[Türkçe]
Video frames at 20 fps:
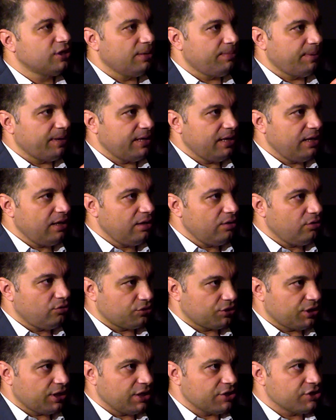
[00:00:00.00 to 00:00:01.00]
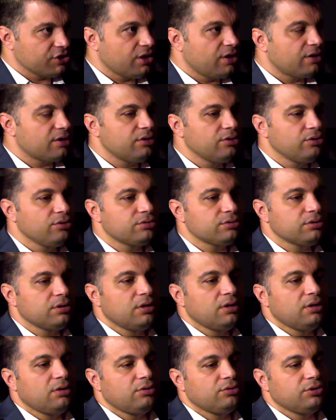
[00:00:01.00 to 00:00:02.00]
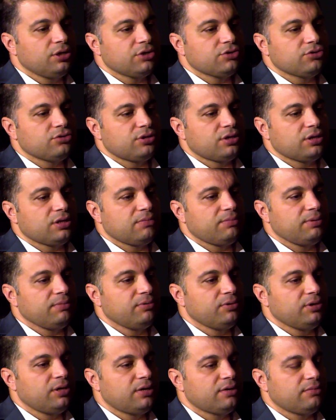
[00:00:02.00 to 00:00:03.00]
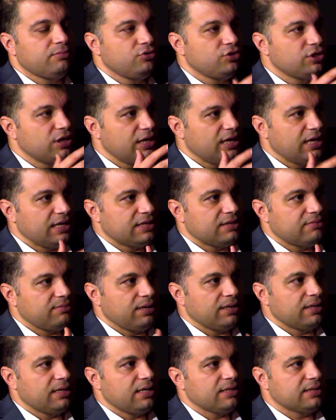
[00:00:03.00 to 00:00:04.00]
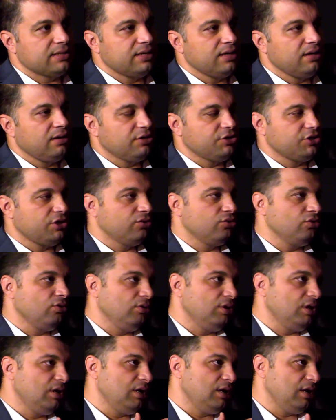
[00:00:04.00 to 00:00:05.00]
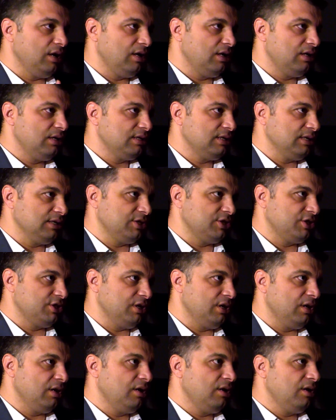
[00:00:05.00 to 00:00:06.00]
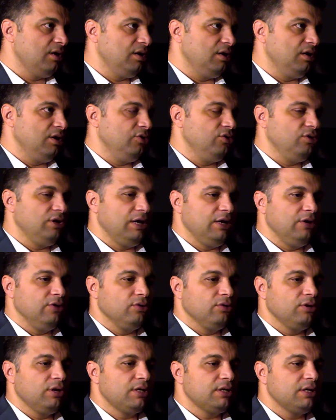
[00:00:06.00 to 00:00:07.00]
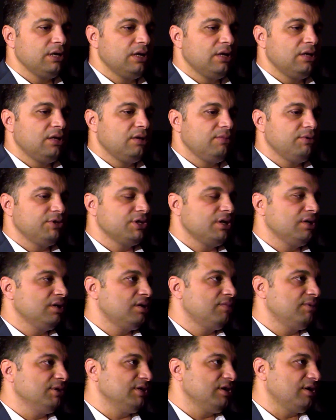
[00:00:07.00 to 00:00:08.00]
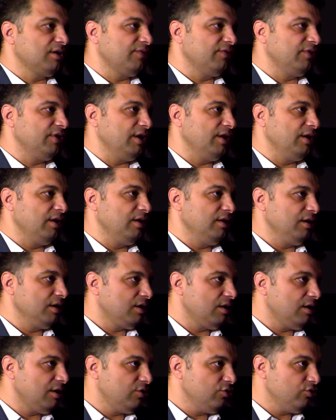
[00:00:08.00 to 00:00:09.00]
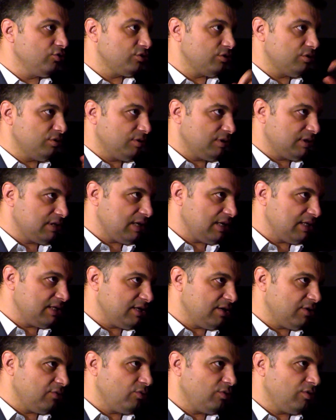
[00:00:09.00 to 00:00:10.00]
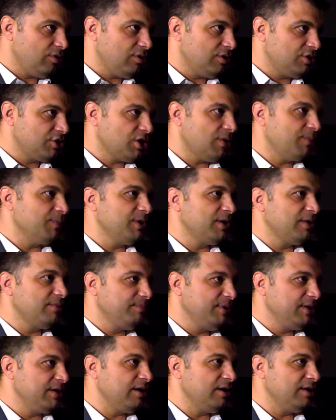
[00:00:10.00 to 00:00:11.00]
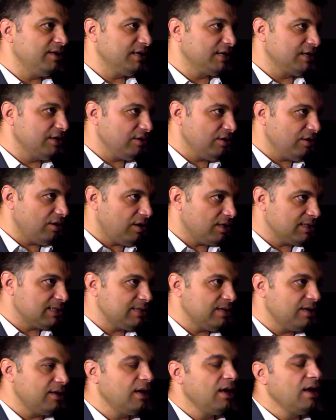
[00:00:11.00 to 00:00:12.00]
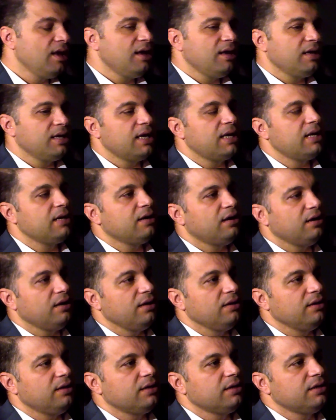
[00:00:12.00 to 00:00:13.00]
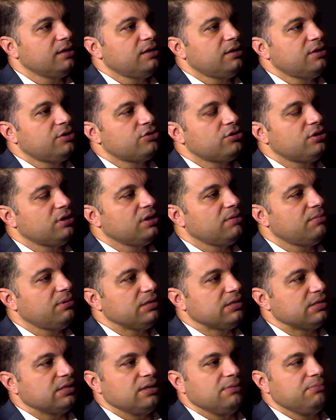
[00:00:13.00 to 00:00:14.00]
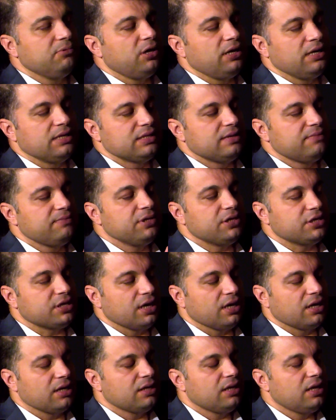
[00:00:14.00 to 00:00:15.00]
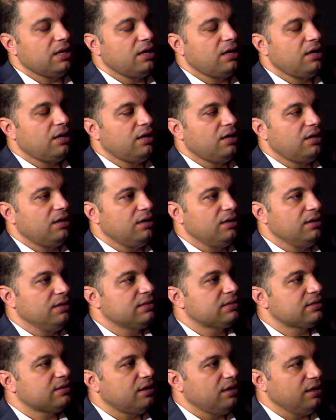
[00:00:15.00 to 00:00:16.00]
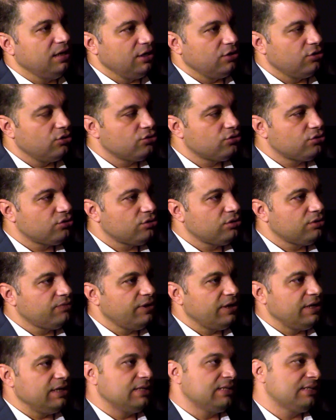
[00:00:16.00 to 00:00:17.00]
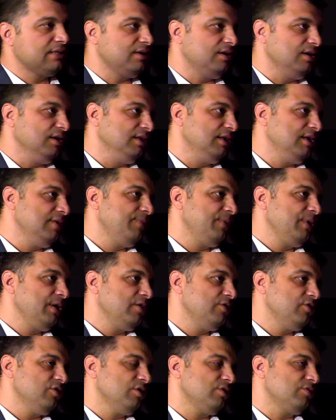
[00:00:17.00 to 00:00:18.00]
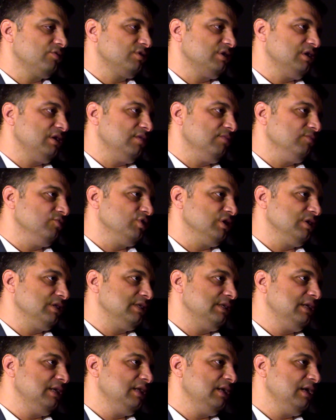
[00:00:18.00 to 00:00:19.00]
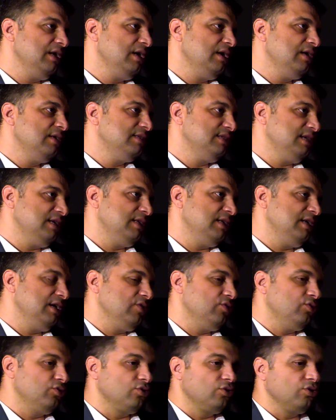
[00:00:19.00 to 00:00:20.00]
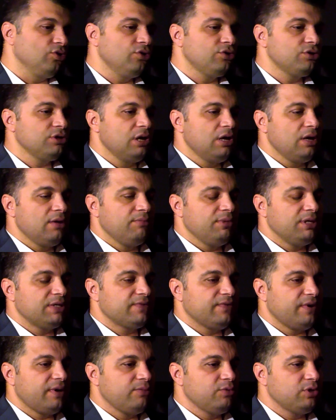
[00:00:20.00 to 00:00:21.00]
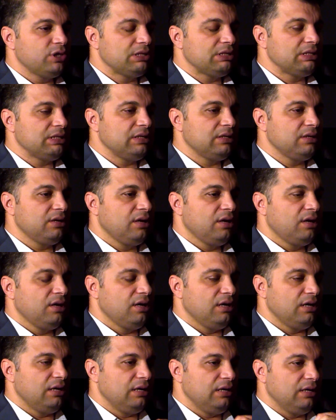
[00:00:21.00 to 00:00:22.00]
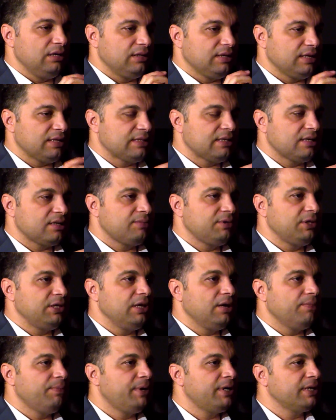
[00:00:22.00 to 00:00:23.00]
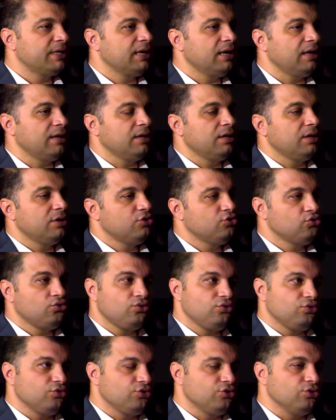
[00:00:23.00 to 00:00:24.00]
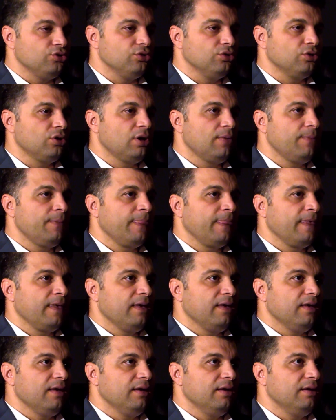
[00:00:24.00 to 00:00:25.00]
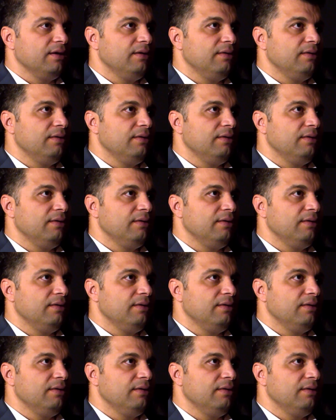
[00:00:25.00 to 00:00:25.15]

tepede ortaya çıkarılıyor Ondan sonra tabii bunlar müzeye getirmektense kaçak yollarla satışa e, yöneliyorlar. Tabii jandarma tarafından yakalanıyor. Sadece Şam'danın bir ayındaki aslan geri kalanları hmm. şu anda ma maalesef bir şekilde e, İsrail'e götürüldü ve İsrail'de Jerusalem Müzesi'nde de sergiye konuluyor. Biz Van Müzesi'nin e, tasarımını yaparken şunu düşündük. E,